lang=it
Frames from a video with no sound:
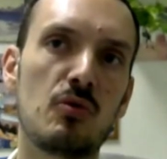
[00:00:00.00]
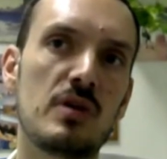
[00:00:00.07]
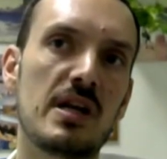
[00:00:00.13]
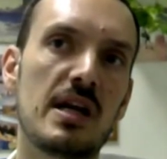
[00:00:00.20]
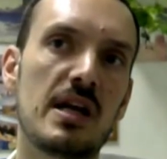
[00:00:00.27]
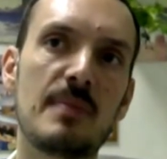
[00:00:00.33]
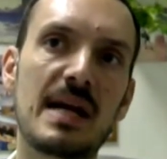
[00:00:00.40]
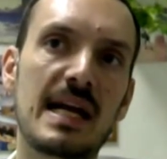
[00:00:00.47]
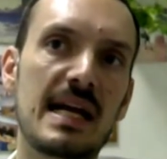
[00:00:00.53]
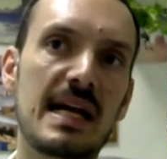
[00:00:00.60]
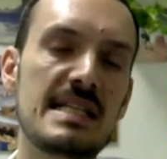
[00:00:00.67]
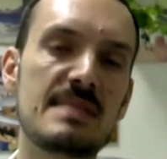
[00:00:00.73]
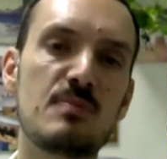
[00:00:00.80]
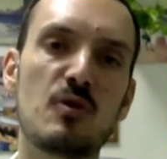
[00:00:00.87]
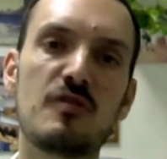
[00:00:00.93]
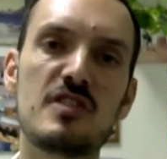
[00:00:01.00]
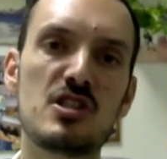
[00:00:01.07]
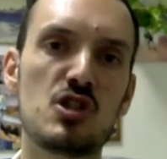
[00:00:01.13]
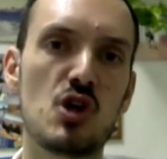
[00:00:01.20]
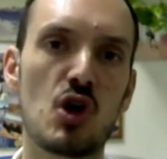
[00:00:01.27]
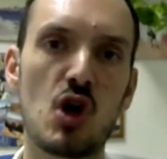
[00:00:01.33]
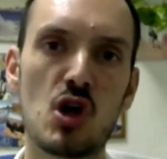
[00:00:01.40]
un meccanismo
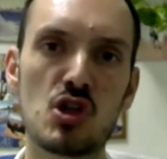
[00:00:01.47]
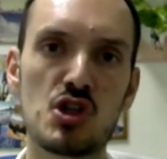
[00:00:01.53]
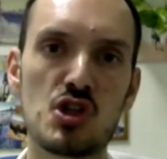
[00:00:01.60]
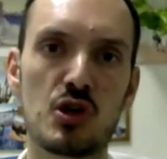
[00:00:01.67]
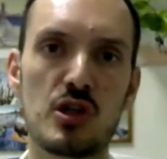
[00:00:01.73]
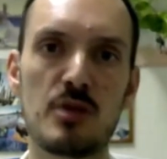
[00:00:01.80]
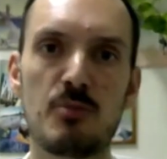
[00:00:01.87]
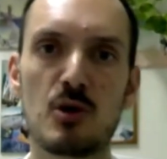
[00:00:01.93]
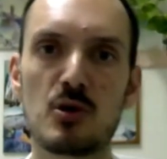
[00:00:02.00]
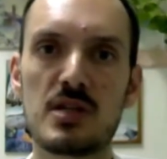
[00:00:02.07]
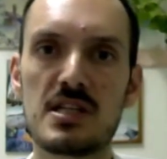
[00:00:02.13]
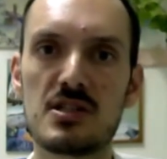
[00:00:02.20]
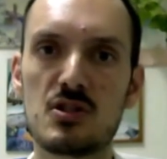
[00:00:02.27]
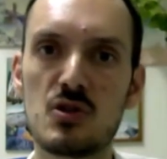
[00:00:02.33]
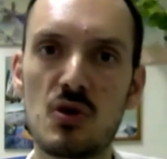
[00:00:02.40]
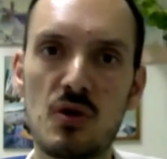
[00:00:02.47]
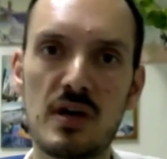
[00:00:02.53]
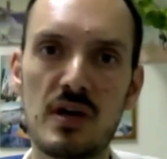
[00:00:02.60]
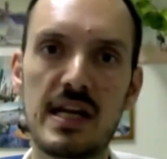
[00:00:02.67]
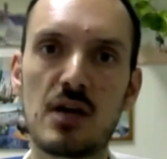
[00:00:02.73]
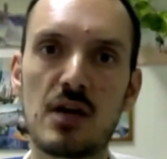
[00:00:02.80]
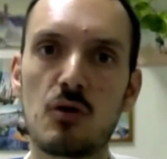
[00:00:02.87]
fisiologico di
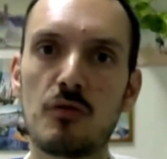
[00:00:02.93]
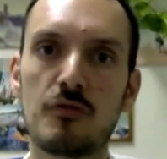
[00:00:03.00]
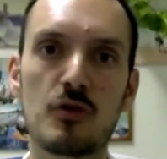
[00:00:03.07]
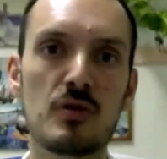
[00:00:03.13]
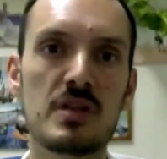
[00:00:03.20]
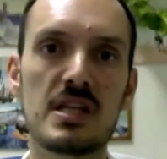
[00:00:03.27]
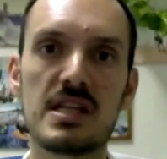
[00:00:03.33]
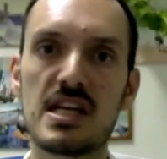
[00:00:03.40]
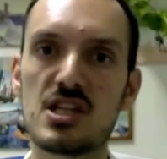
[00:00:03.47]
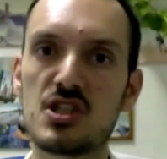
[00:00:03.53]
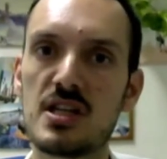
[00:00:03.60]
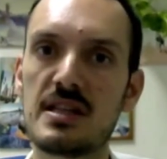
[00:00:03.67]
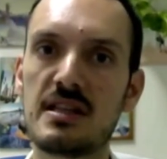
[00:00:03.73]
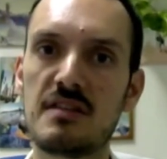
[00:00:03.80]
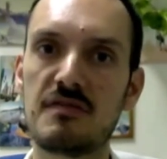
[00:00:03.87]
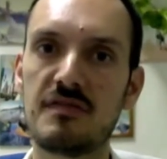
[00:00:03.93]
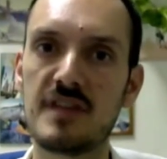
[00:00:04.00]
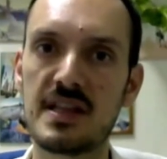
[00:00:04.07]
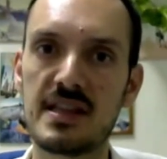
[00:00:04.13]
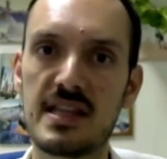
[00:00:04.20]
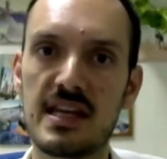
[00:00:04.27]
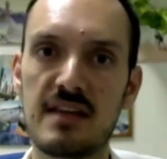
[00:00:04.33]
protezione nei confronti di agenti
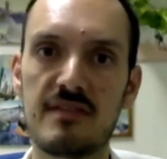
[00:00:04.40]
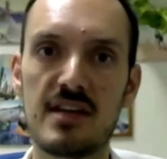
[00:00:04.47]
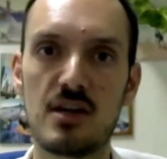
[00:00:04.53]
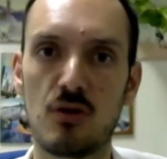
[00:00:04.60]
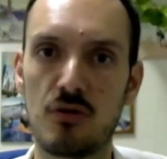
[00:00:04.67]
infettivi,